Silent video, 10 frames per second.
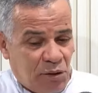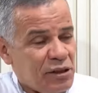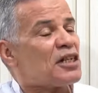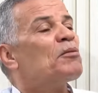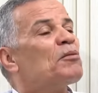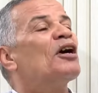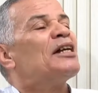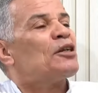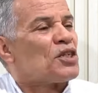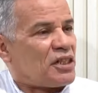رو تسمع
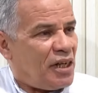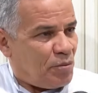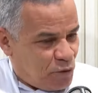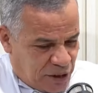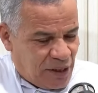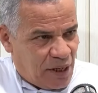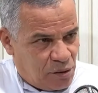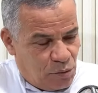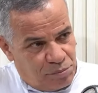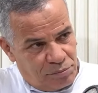عليه كل صحيح مش كان على الكلوب